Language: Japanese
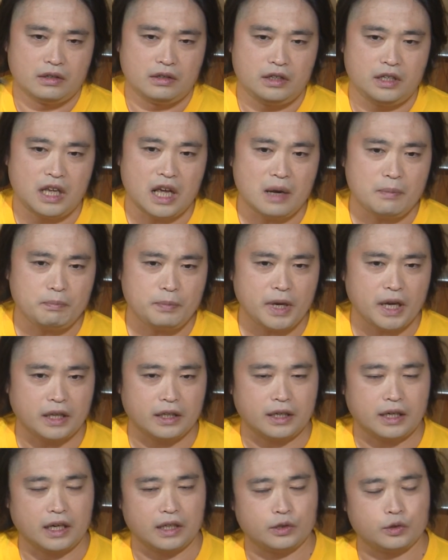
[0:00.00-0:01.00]
2アンペア
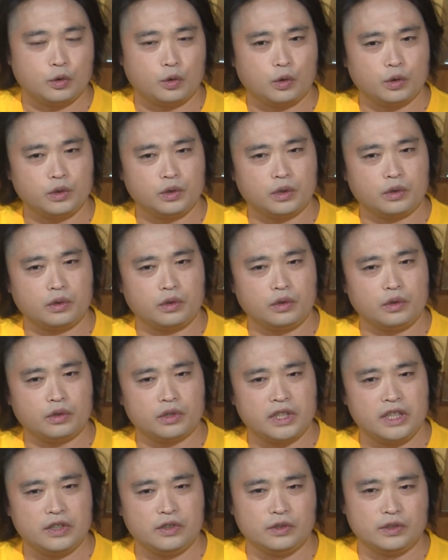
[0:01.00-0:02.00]
だからそこそこの
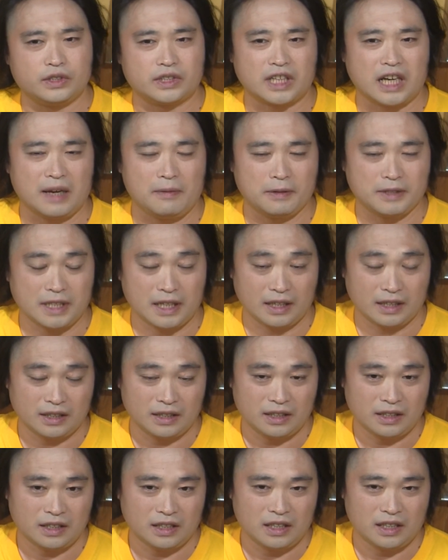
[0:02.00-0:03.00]
器具使いますね。
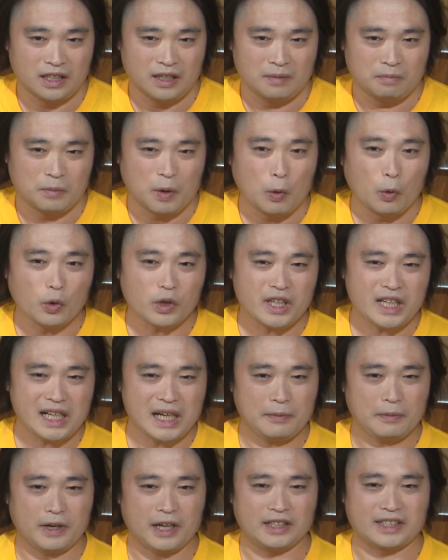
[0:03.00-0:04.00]
まあ、大き
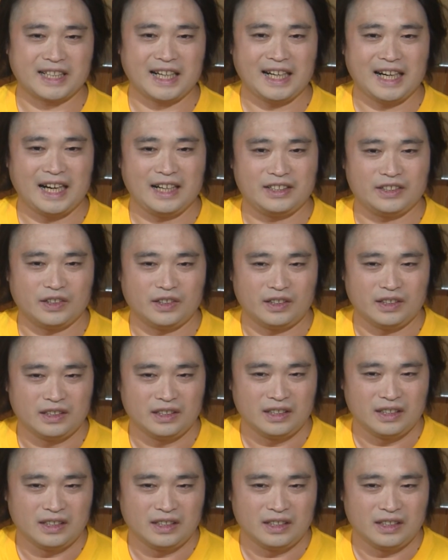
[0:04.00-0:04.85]
なものは使えないですよ。